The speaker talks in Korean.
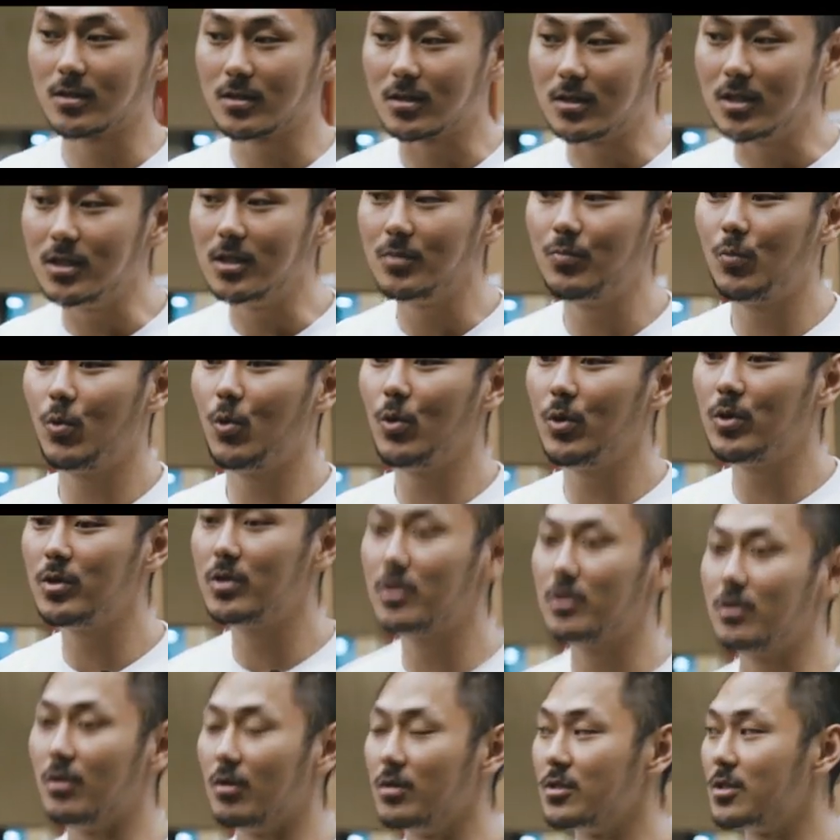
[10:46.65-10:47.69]
그
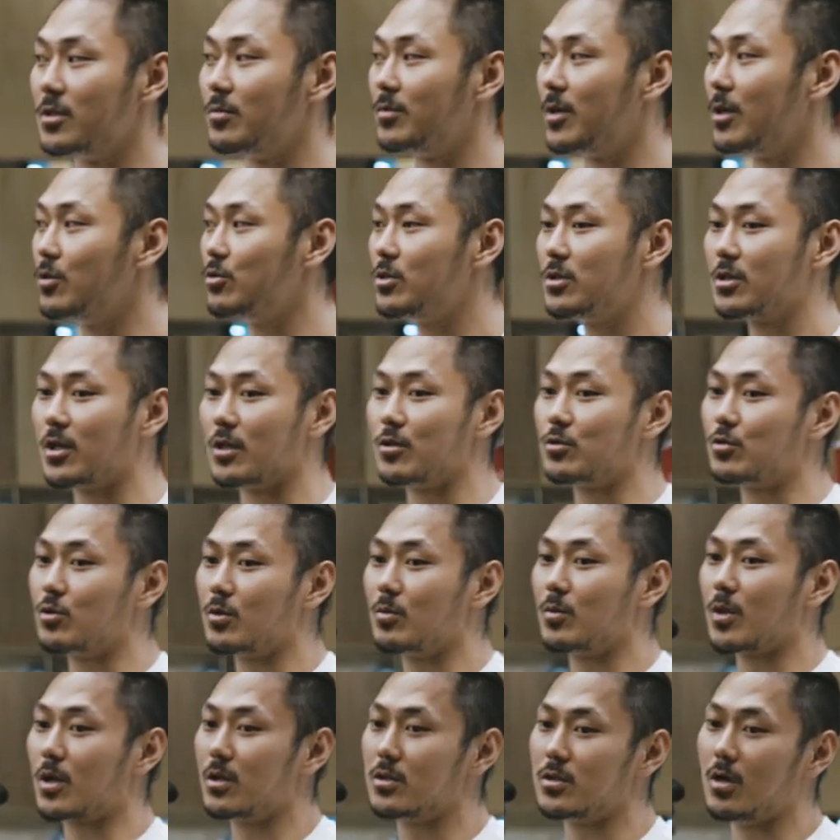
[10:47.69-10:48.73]
포인트를 연습을 해주시는 게 아주
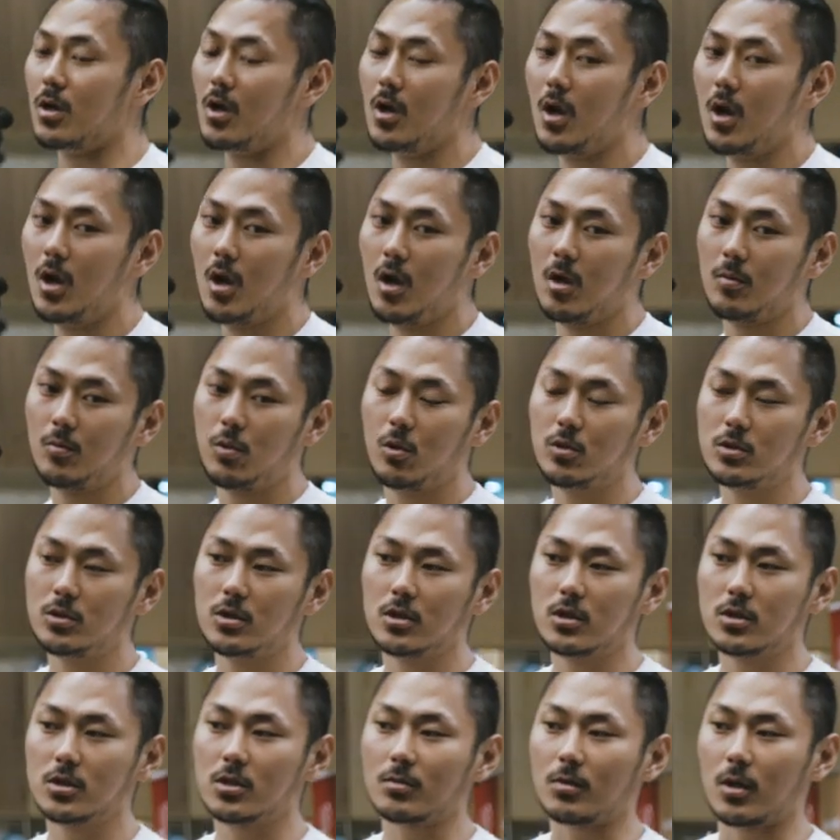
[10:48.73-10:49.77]
중요합니다. 그래서 포즈
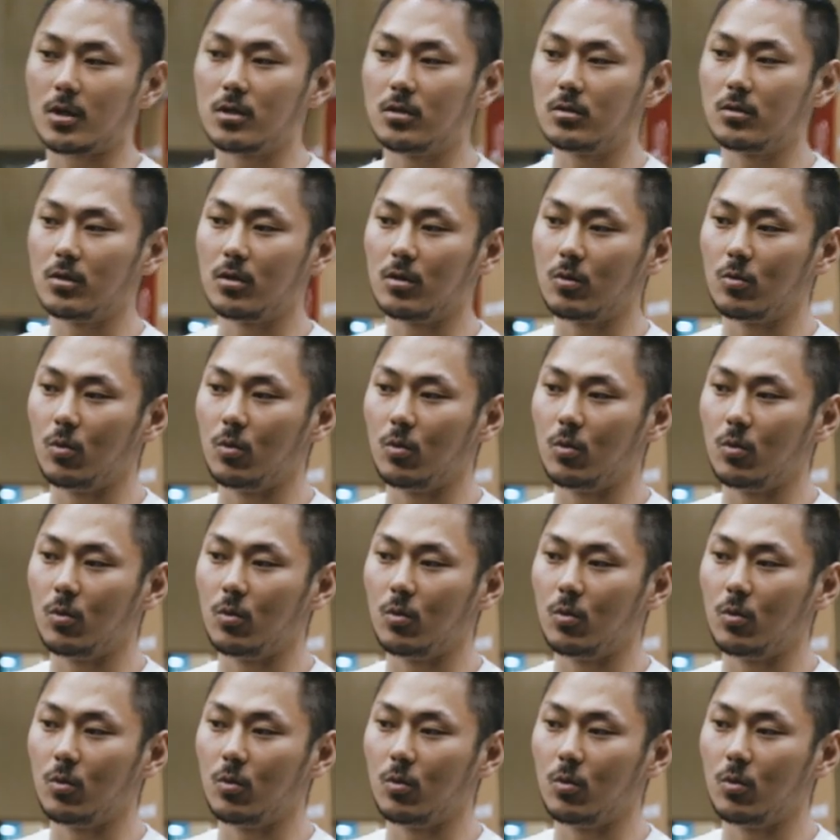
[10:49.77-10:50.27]
연습 같은 경우에